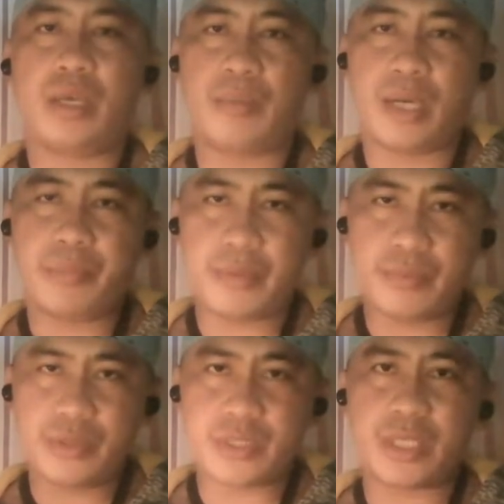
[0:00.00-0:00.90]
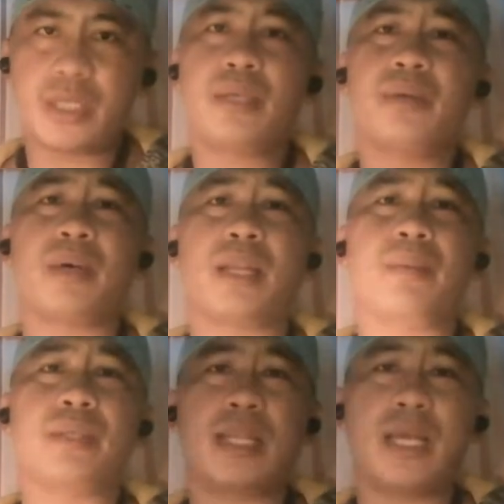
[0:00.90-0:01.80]
mga favorites
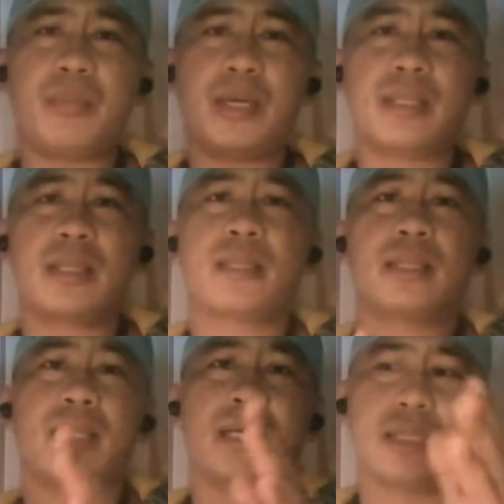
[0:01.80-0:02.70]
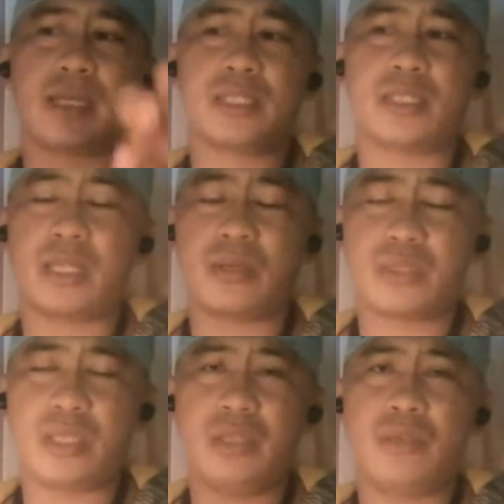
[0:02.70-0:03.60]
maraming salamat at nakasira ko
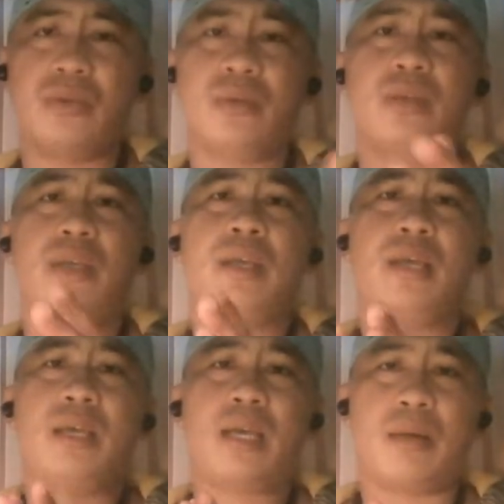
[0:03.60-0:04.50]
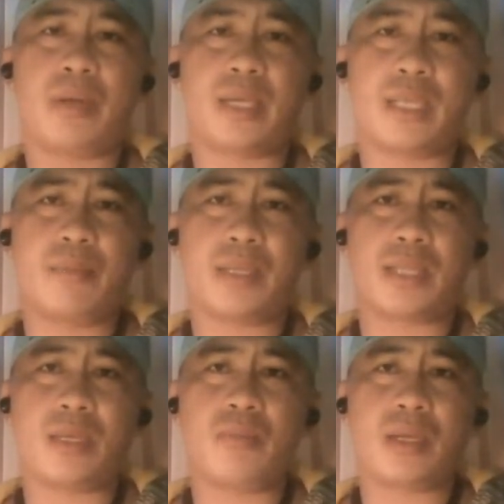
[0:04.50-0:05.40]
sa inyo habang hindi pa
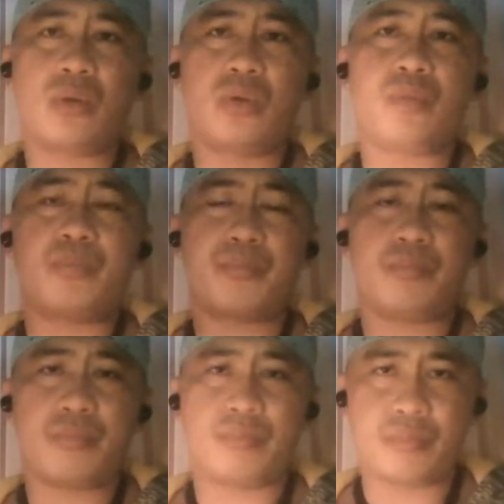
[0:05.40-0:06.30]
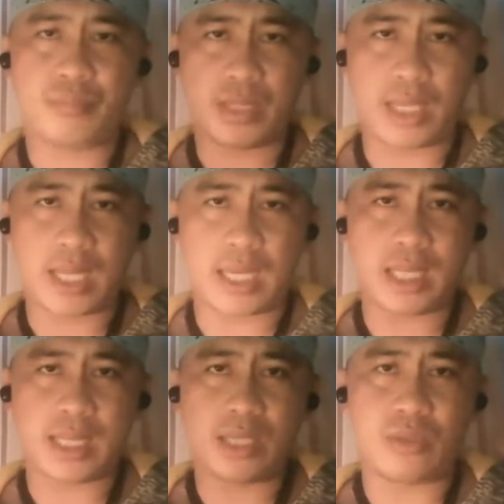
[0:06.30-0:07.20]
tayo mag-uop
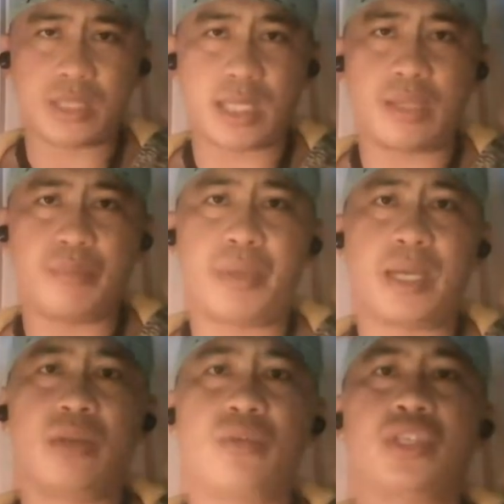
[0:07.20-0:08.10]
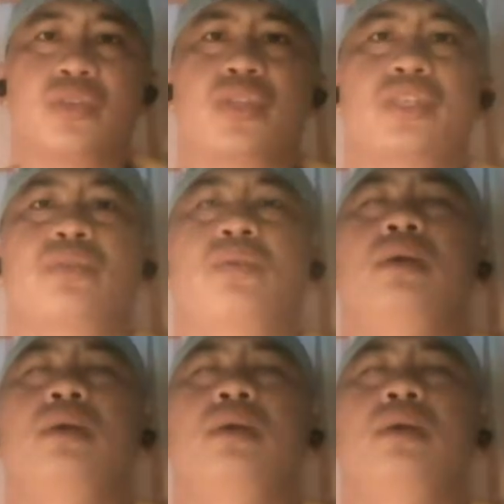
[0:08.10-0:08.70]
Manalangin tayo sa ating Panginoong si Kristo.